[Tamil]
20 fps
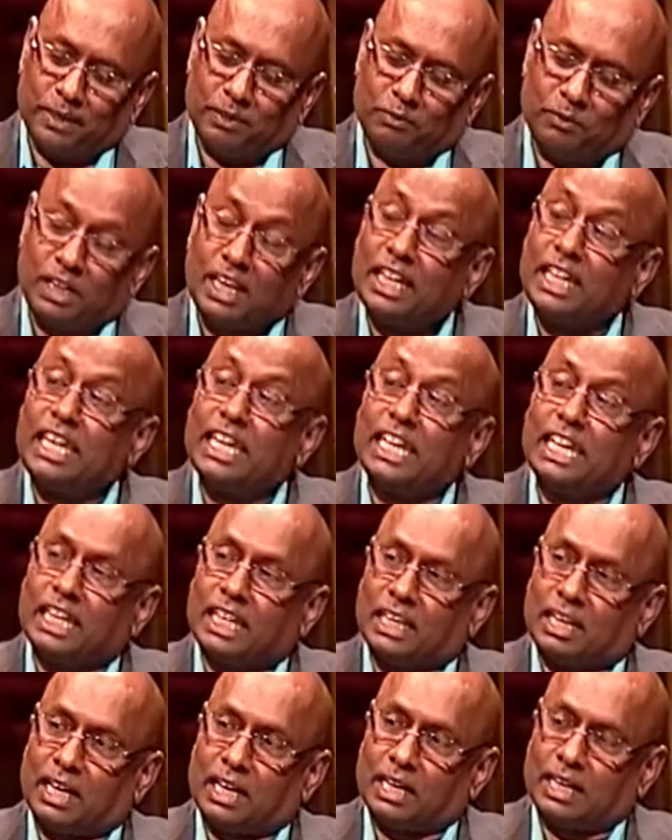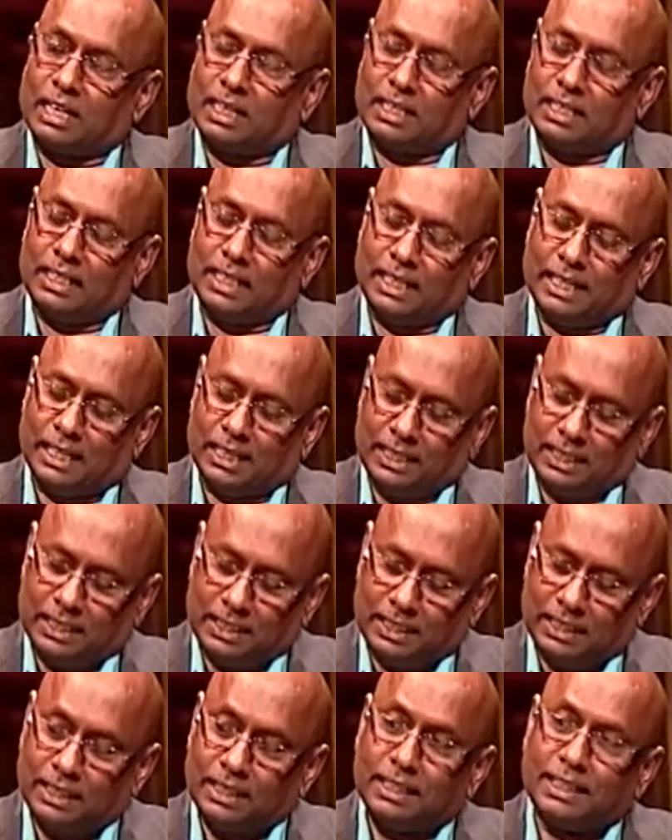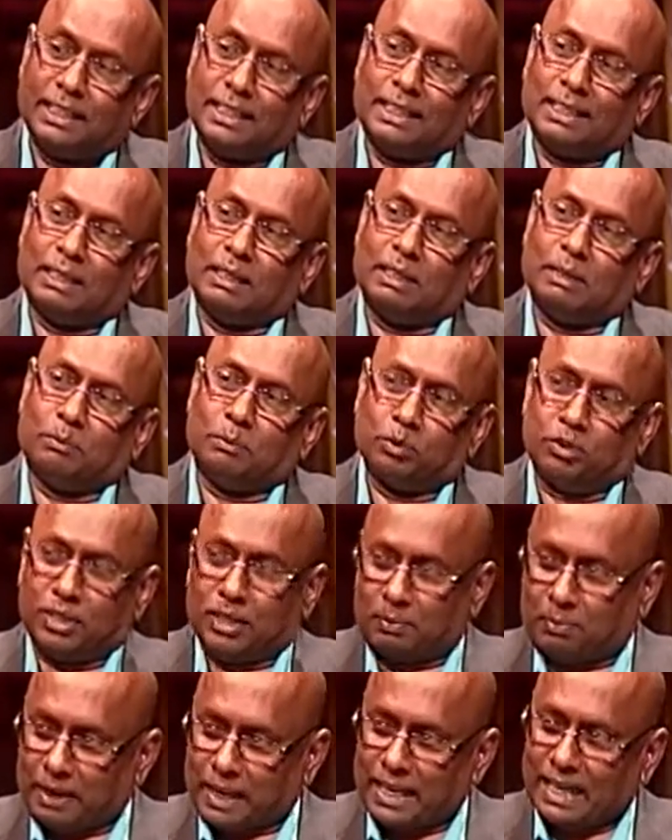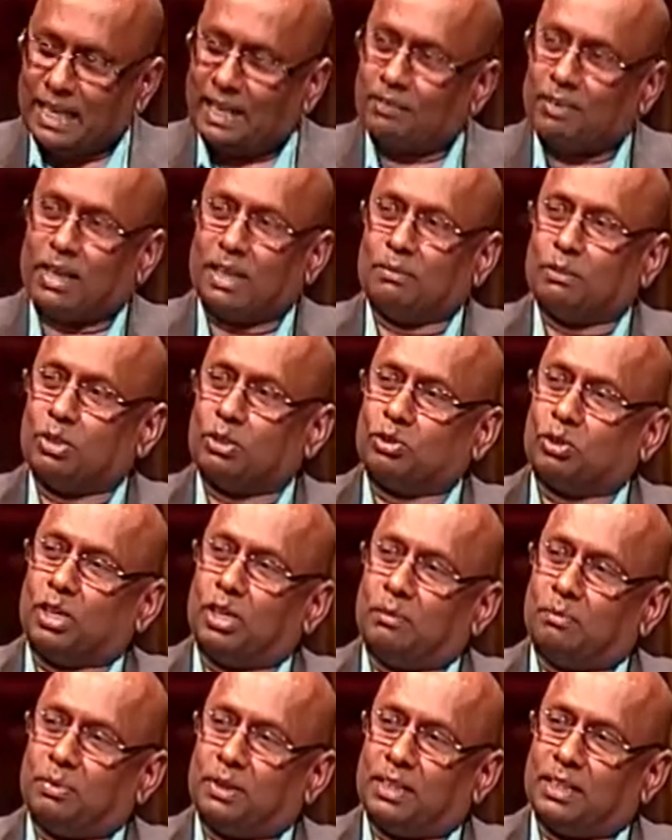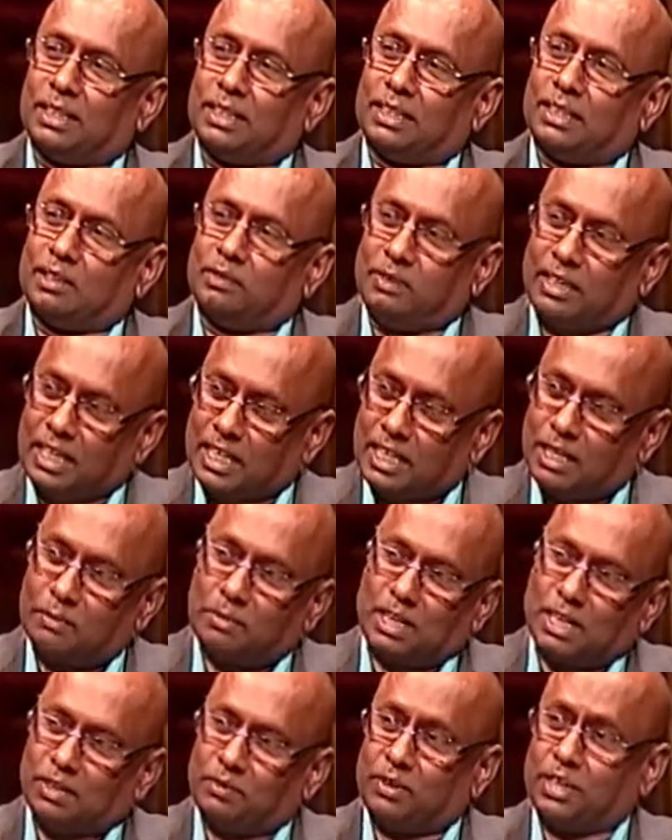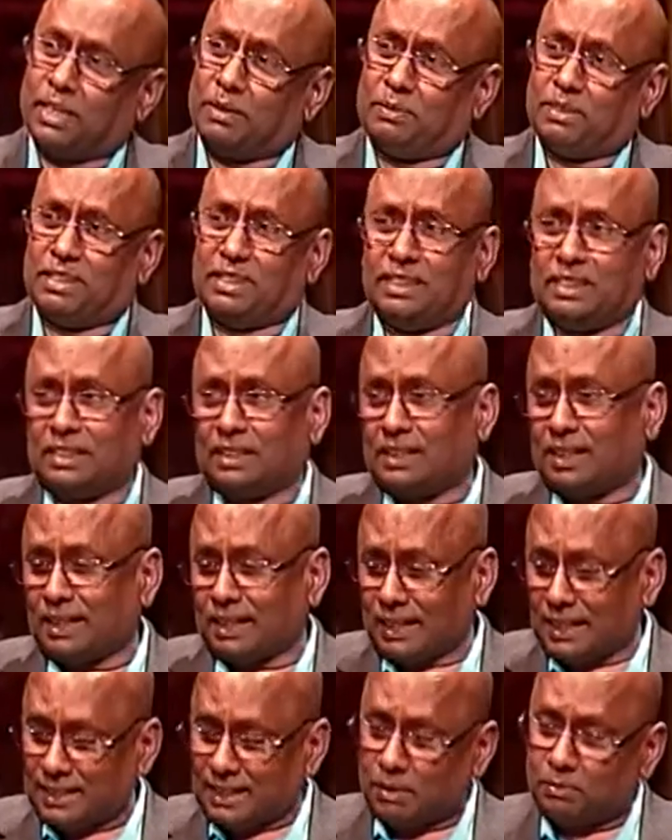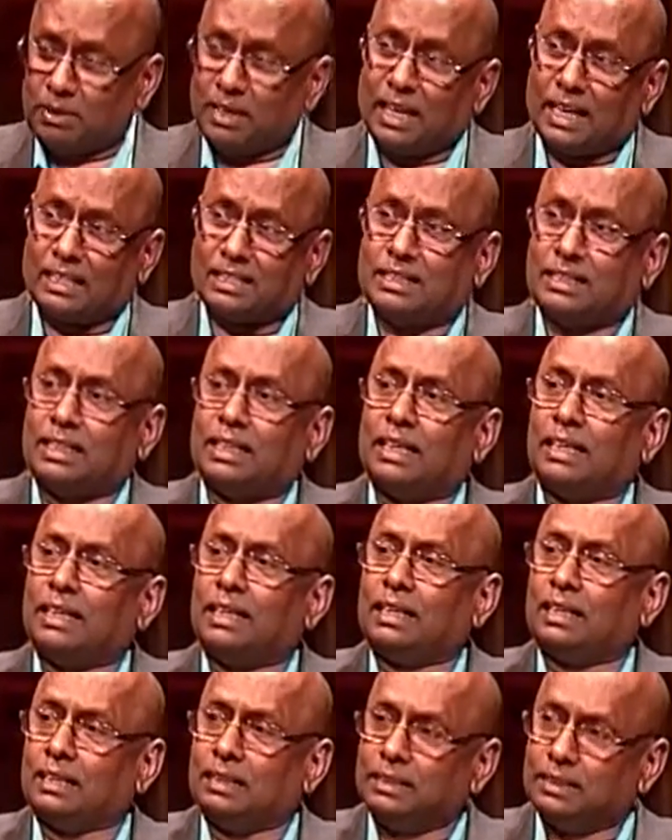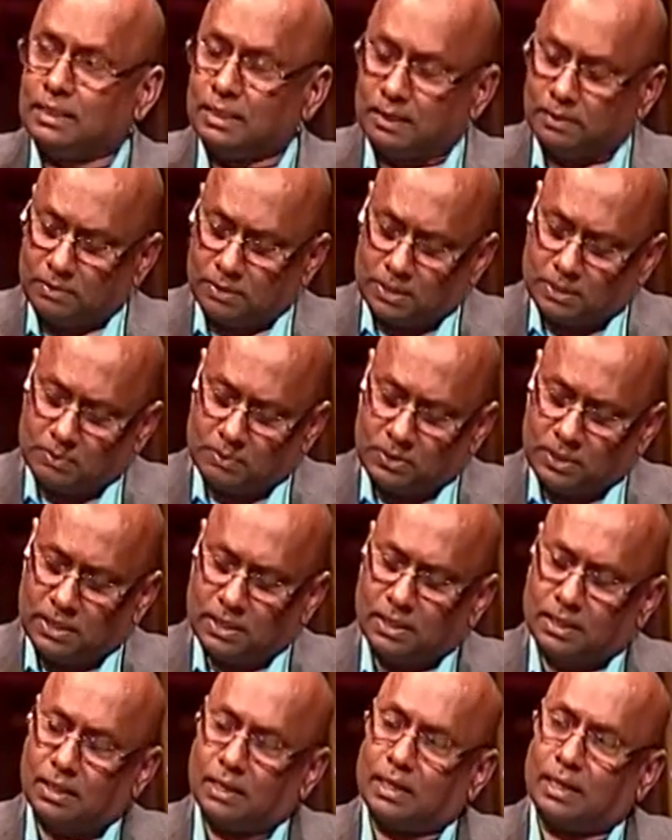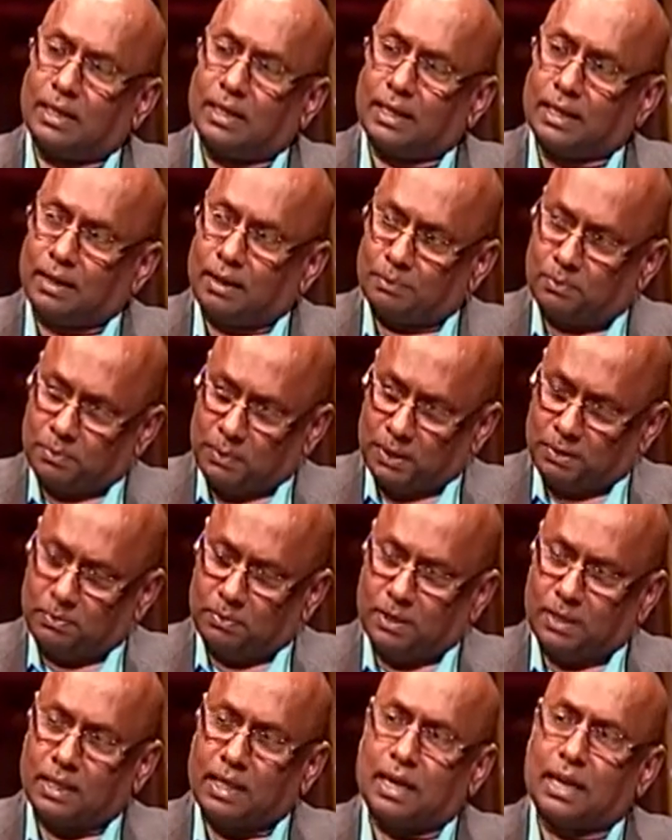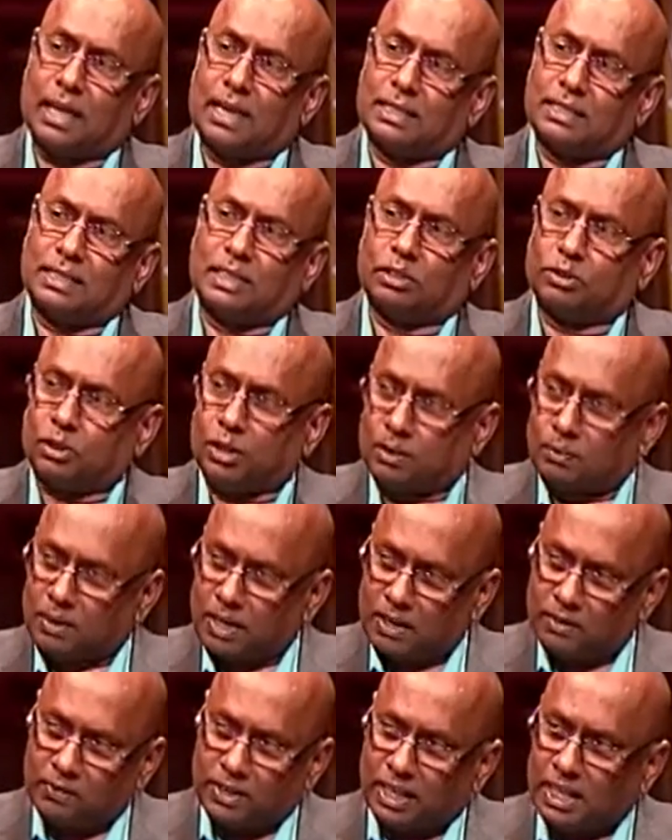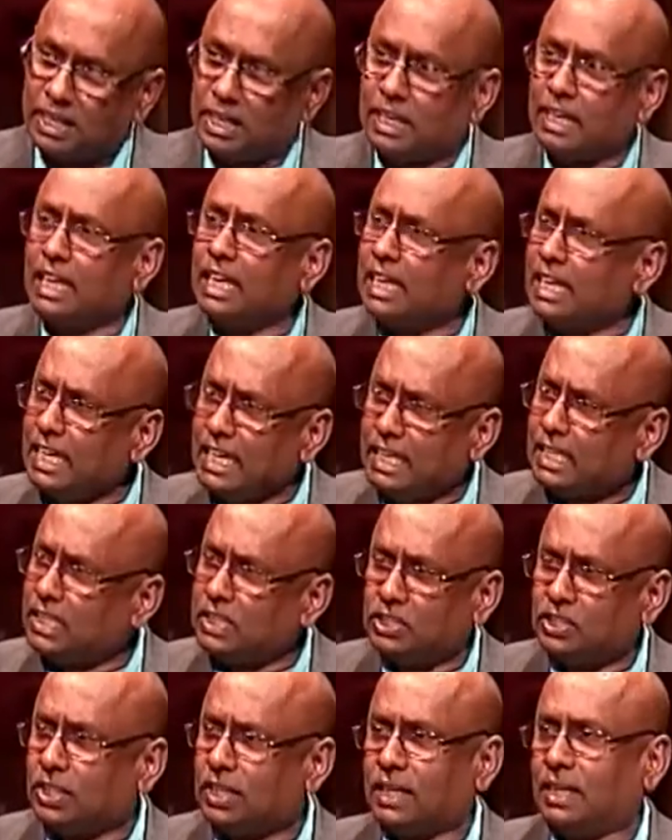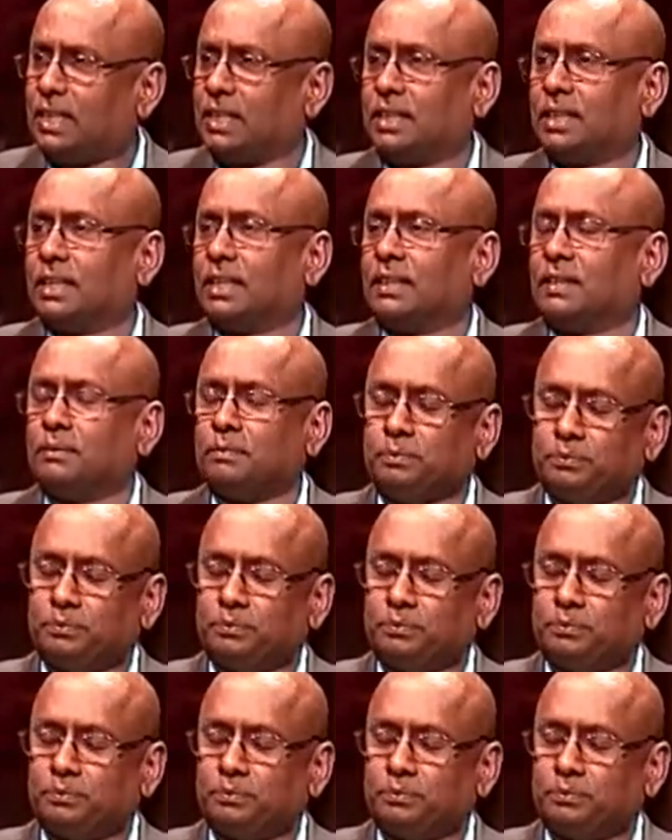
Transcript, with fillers: விலகியே நிற்கிறார்கள் இது முன்னர் பயங்கரவாதம் என்று சொல்லப்பட்டது இதன் வில்லங்கமான விடயம் என்று த தமிழ் அரசியல் சிங் பிரதான அரசியல் தொடர்பான விடயங்களிலே இந்த சிக்கல் இருக்கிறது